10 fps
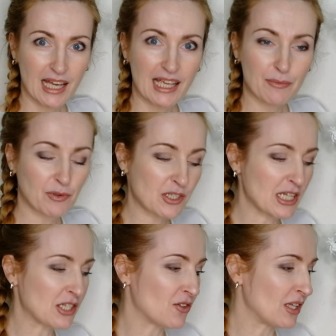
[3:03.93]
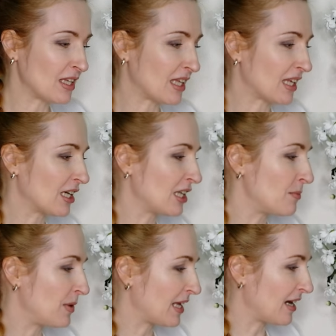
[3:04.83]
и получается что нет таких
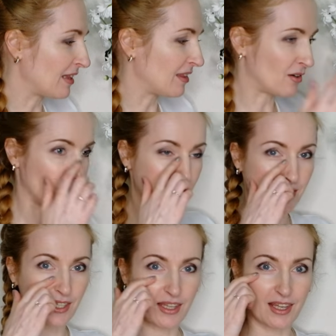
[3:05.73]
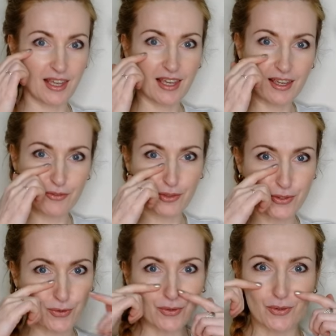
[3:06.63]
неприятных вот теней вот
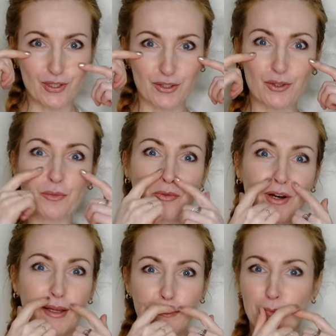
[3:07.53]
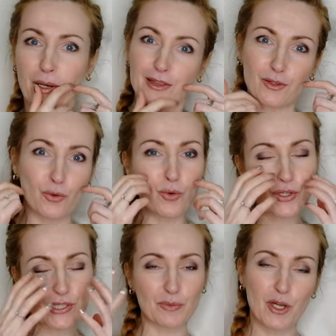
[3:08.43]
тут вот которые бывают под
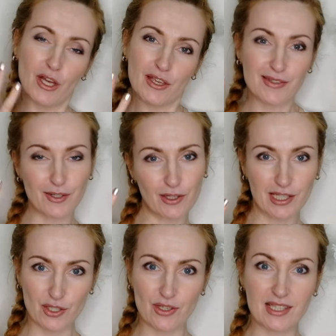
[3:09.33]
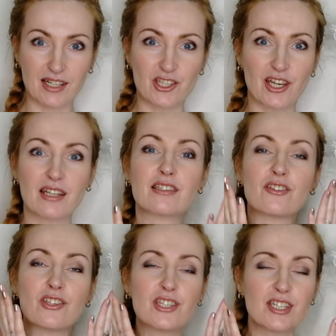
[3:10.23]
носом и все лицо искажается то
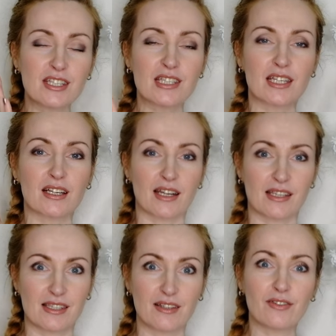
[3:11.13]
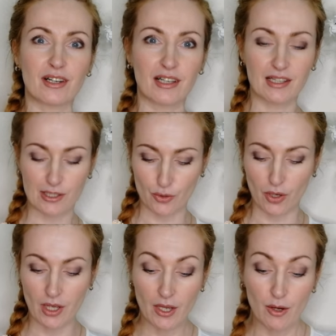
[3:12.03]
есть чистое красивое
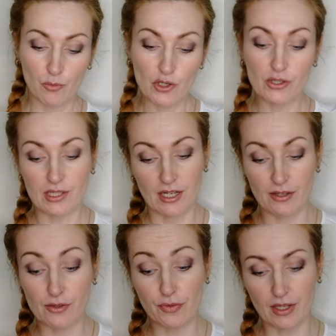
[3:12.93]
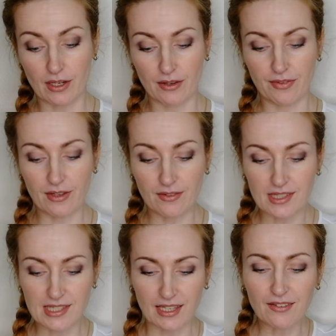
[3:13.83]
лицо можно сразу
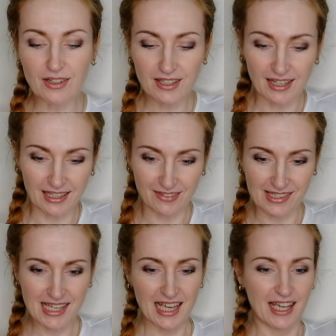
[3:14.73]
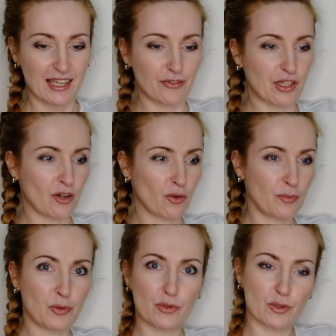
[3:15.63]
фотографироваться и выкладывать и второй
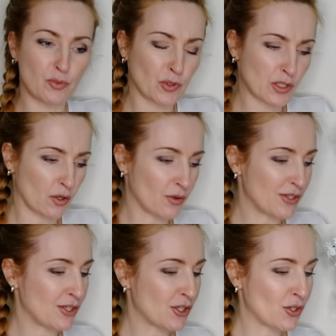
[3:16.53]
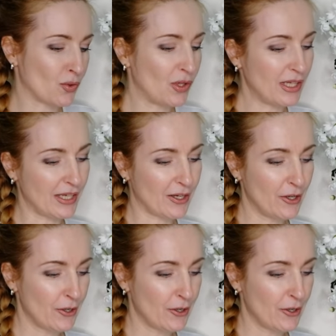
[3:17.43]
beauty box такой тяжелый